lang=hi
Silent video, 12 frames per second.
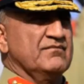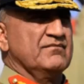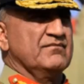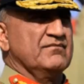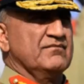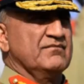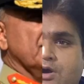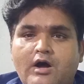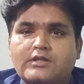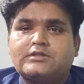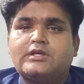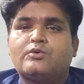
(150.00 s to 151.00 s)
उनके जो ताल्लुक
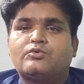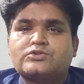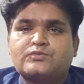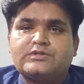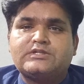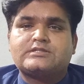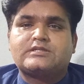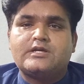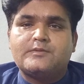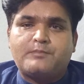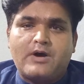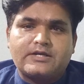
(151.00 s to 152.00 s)
थे उस वजह
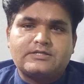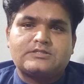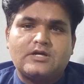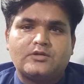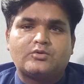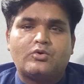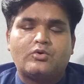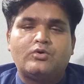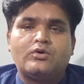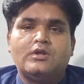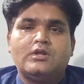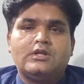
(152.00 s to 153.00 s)
से पाकिस्तान को
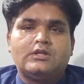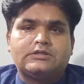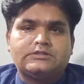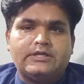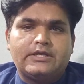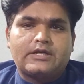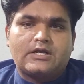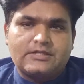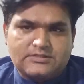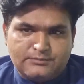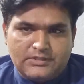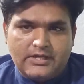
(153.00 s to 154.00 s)
ये
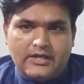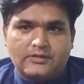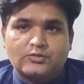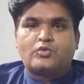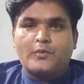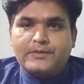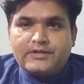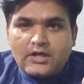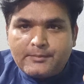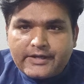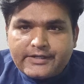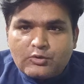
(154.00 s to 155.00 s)
कर्ज मिला है तो फिर
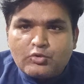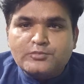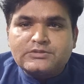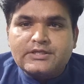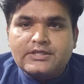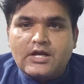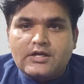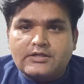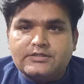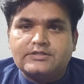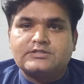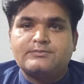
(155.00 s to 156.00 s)
हमारी हुकूमतें क्या
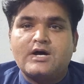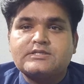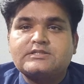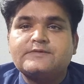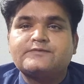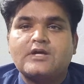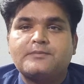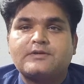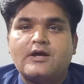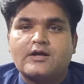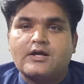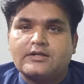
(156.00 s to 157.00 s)
कर रही हैं शहबाज शरीफ साहब
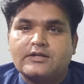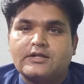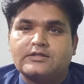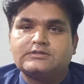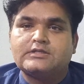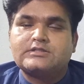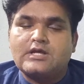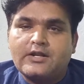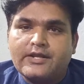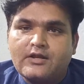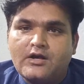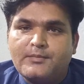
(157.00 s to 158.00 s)
क्या कर रहे हैं ये
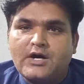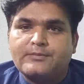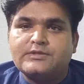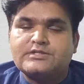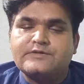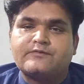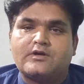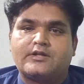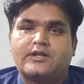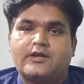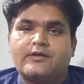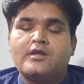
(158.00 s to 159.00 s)
सारे काम आर्मी चीफ
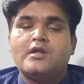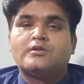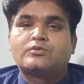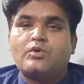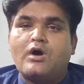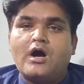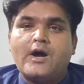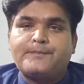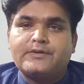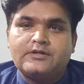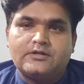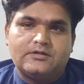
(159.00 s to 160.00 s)
कर रहा है तो
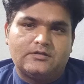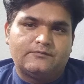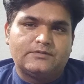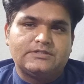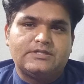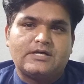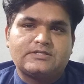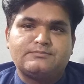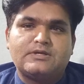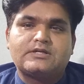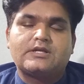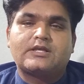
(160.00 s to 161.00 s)
आप फिर वज़ी
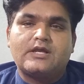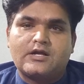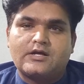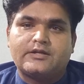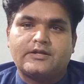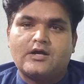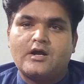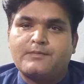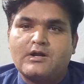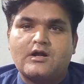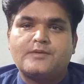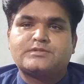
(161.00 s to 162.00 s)
अजम बनकर क्या कर रहे हैं
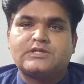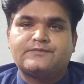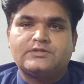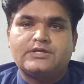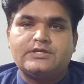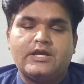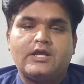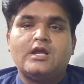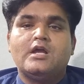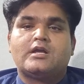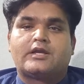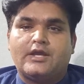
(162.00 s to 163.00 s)
आपका काम सिर्फ यही है
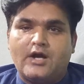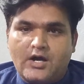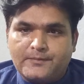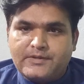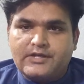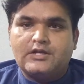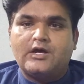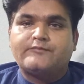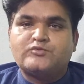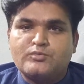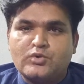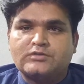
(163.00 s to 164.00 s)
कि आपके
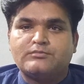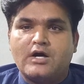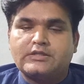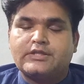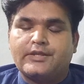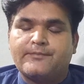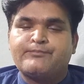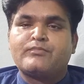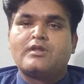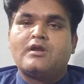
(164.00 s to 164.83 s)
ख़िलाफ़ जो मुकदमात हैं